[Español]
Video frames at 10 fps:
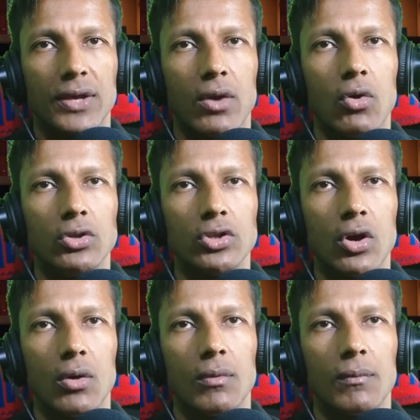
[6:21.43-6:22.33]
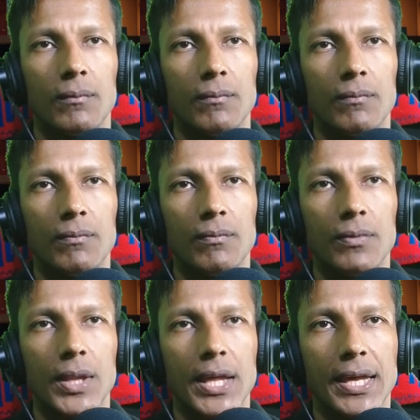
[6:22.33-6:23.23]
Segundo,
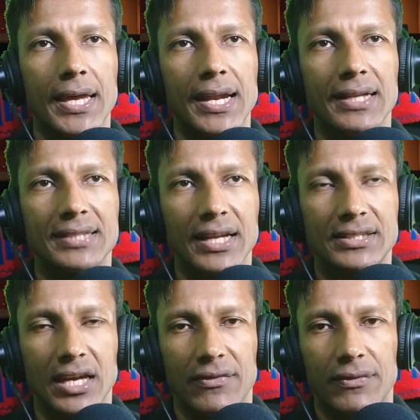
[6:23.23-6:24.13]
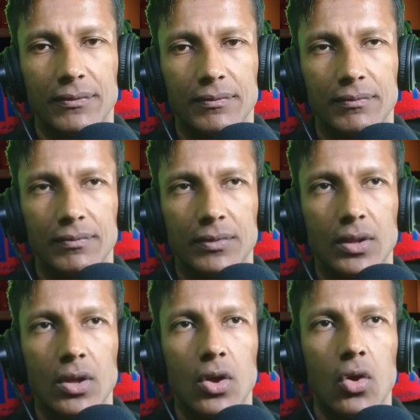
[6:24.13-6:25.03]
Kirill Sarichev.
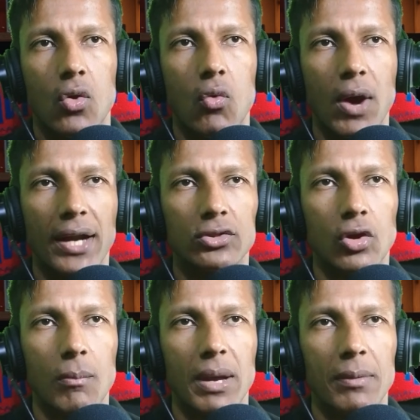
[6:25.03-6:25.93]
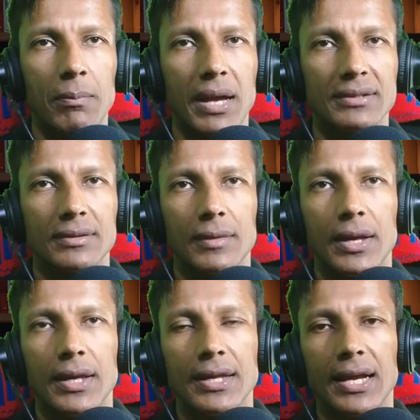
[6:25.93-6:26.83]
Cuarto, Mac
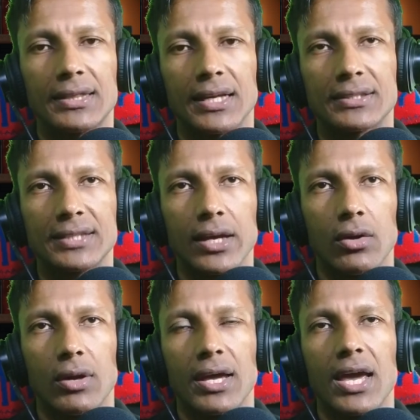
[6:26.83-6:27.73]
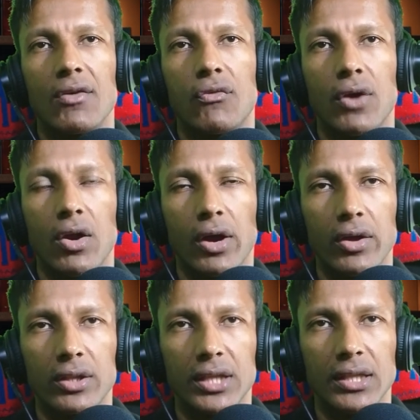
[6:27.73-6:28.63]
Y el tercero, fue lo
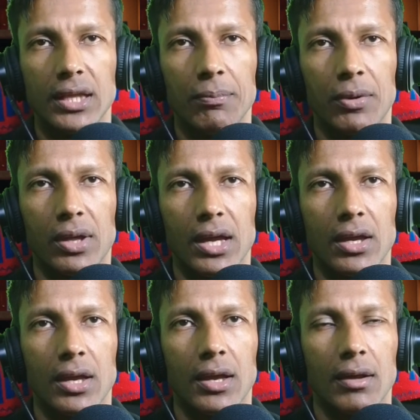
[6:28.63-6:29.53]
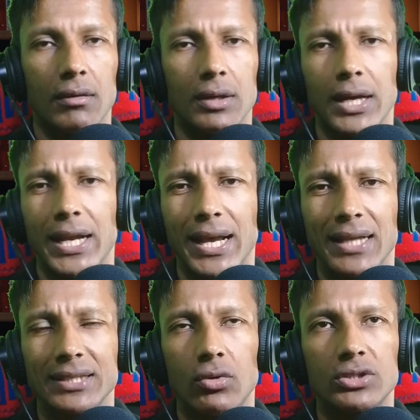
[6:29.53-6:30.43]
que yo entendí porque el
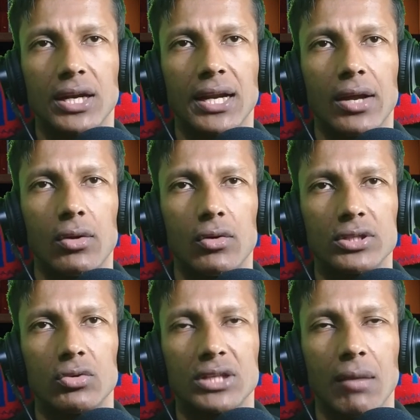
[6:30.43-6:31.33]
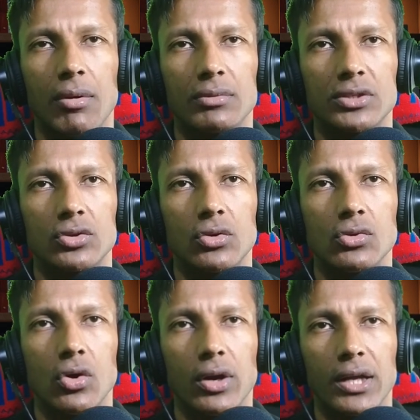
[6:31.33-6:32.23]
inglés se escucha raro, no se escucha la
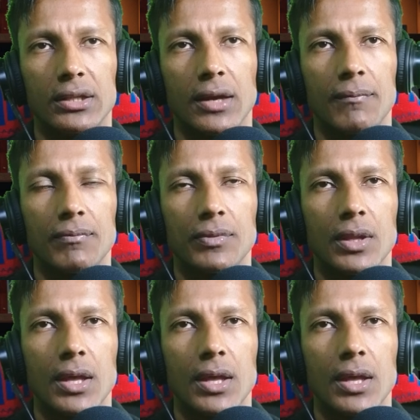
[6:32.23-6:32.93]
pronunciación correcta.